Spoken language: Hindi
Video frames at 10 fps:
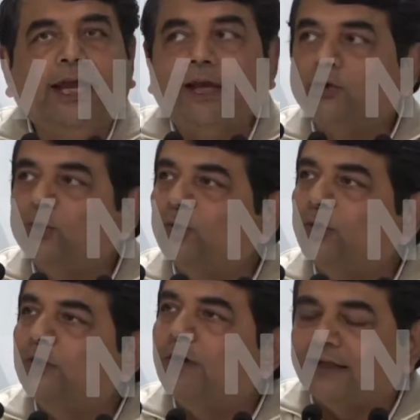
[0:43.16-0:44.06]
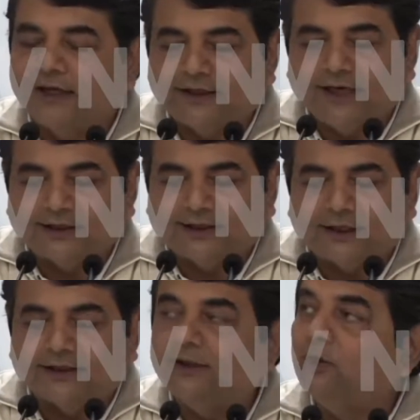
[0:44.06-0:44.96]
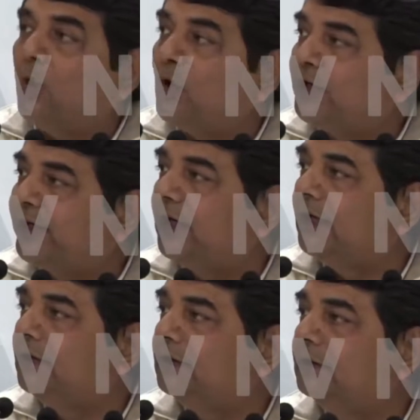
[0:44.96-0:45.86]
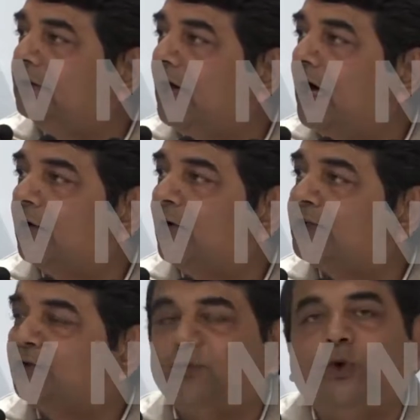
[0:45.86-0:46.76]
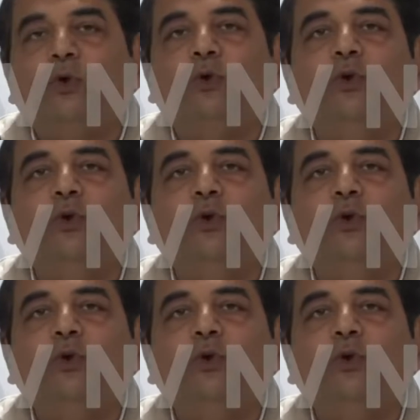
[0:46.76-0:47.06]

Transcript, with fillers: एक तो उन्होंने वादा किया था कि नौकरियाँ हर वर्ष वो